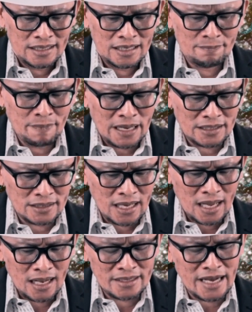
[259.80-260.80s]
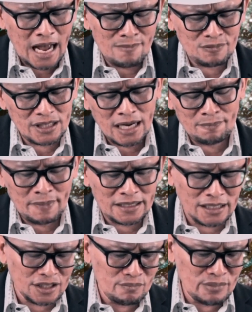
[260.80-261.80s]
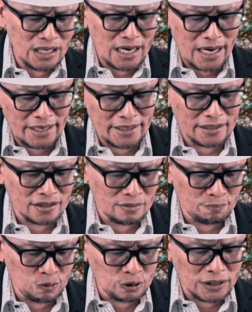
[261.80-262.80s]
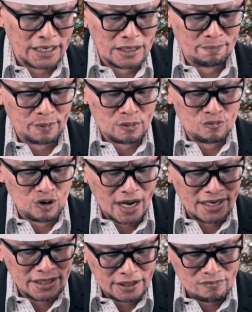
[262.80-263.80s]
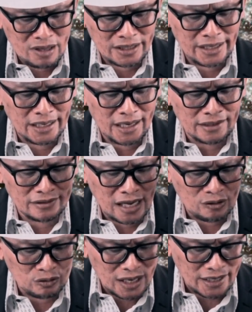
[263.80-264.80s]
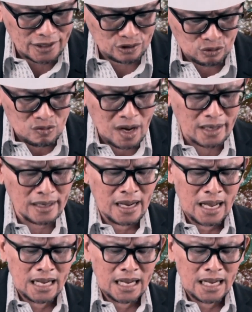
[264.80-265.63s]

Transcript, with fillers: Di pasal di Amsal pasal 9 ayat 10 tadi permulaan hikmat adalah takut akan Tuhan